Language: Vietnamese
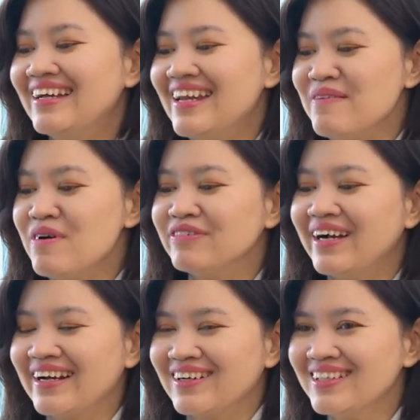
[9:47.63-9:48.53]
để mà
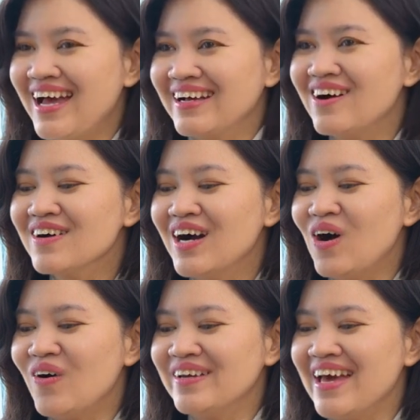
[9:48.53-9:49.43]
Phương Anh có thể có cơ
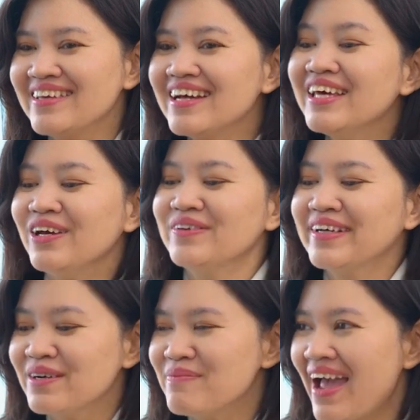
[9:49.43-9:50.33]
hội để giới thiệu cho
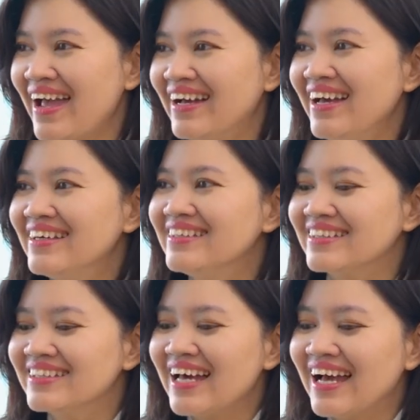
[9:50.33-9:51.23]
các bạn
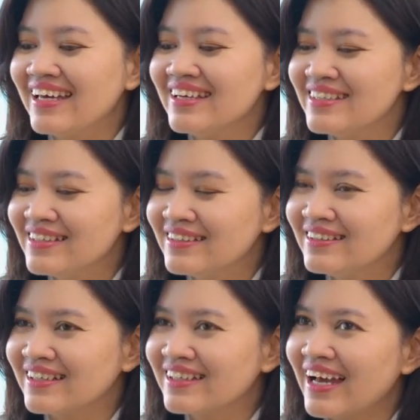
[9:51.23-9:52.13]
những cái
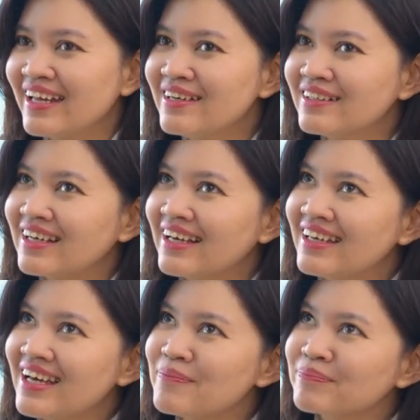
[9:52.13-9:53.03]
những cái
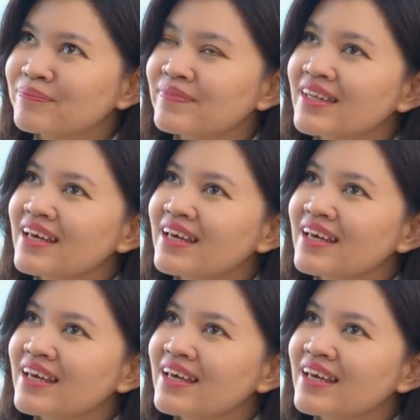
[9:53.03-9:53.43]
cái um,